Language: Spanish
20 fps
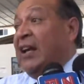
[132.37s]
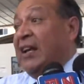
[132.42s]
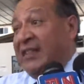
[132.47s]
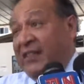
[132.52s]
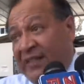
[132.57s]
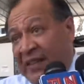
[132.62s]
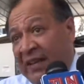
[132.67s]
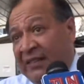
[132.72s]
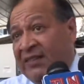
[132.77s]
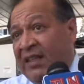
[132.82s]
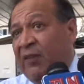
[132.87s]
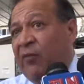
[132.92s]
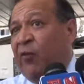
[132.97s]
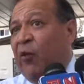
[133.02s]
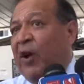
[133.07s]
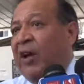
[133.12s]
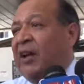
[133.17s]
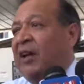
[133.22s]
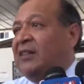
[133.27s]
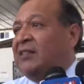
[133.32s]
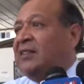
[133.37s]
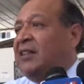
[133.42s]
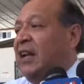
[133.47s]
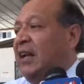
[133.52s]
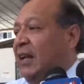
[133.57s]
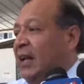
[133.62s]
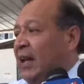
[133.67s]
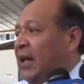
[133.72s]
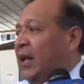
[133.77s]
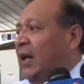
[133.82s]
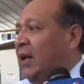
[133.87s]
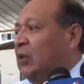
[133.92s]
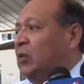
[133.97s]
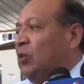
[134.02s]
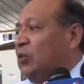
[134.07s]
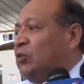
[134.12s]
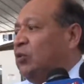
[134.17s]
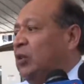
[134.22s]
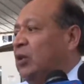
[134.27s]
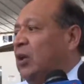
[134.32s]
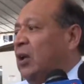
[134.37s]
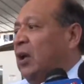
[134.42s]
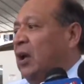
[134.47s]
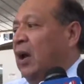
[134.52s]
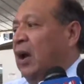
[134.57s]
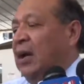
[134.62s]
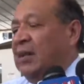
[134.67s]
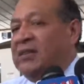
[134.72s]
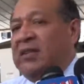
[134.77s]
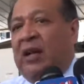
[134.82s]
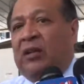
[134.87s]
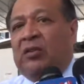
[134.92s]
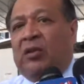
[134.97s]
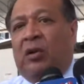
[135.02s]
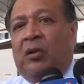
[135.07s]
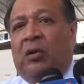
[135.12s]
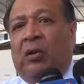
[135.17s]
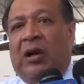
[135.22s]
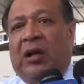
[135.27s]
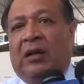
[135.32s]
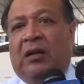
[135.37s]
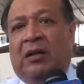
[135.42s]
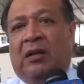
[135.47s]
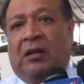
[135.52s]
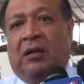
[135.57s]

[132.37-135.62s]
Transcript: si así fuera, trasladarnos hacia otro lugar.